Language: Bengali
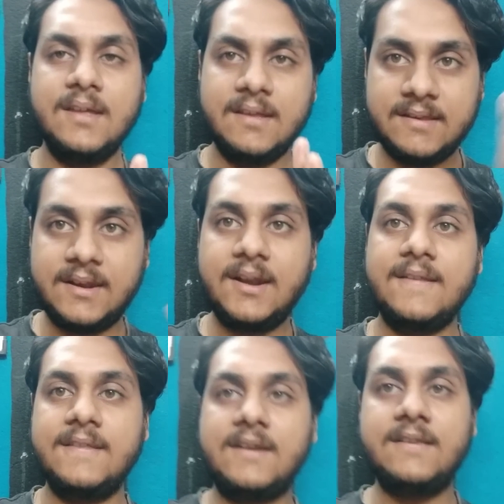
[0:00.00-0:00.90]
সেটার
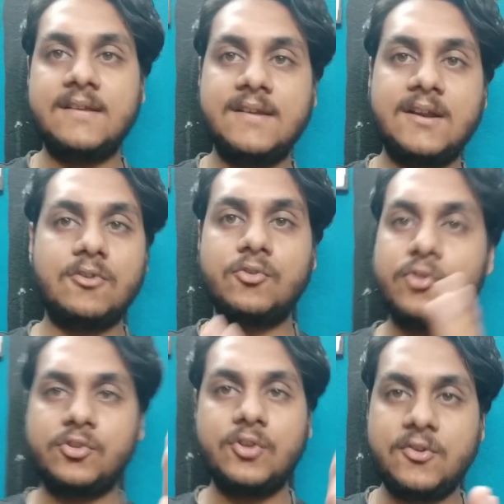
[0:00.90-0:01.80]
হিন্দি টিজার যেখানে
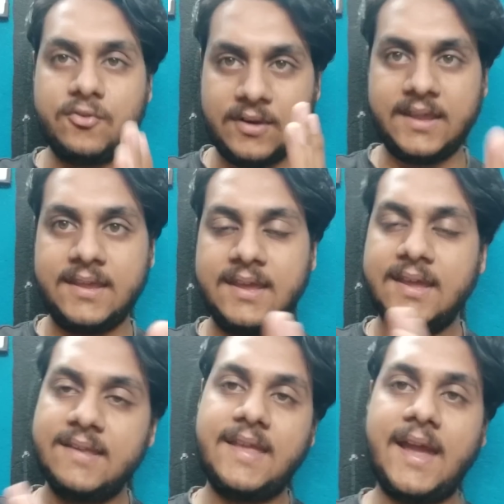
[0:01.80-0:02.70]
নতুনত্ব কিছু নেই
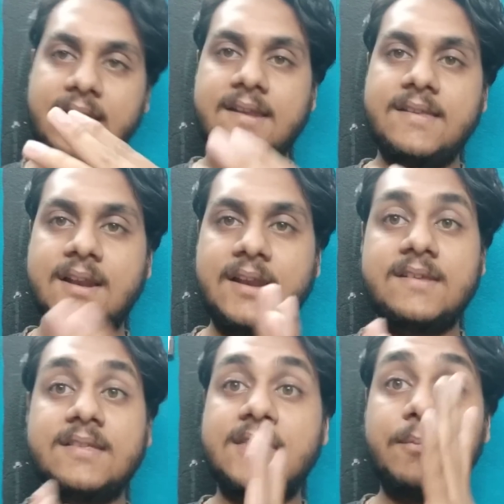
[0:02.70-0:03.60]
সে একই টিজার খালি
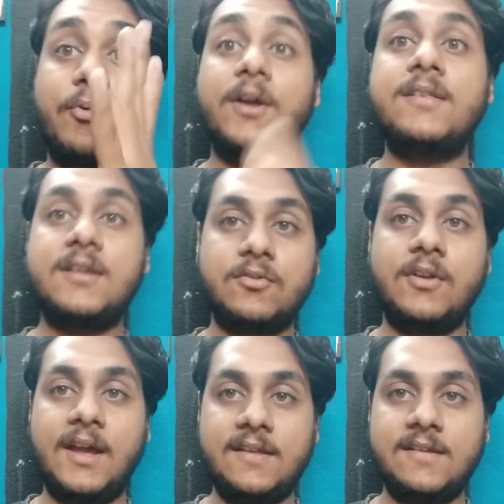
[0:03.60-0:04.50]
জিদ্দার ভয়েসটা শোনা
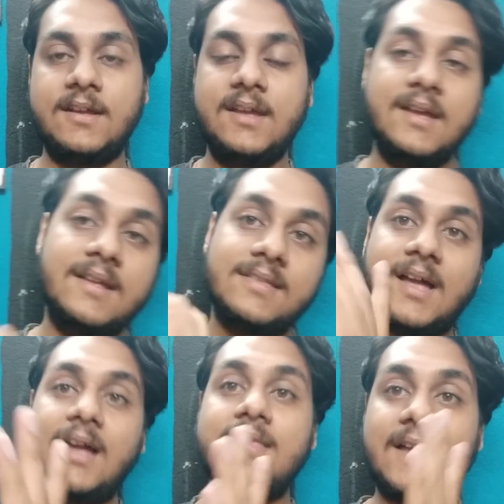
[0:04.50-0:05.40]
গেছে
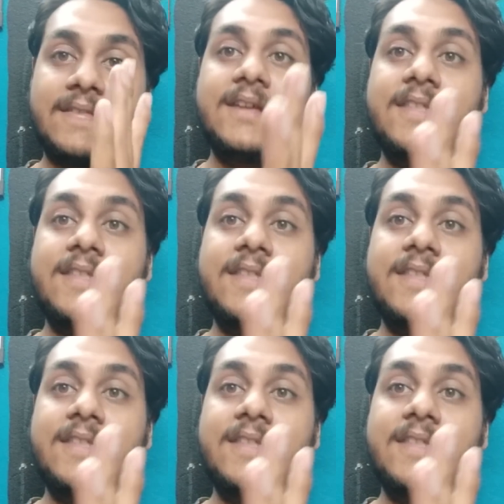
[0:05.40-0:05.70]
তাই তাতেই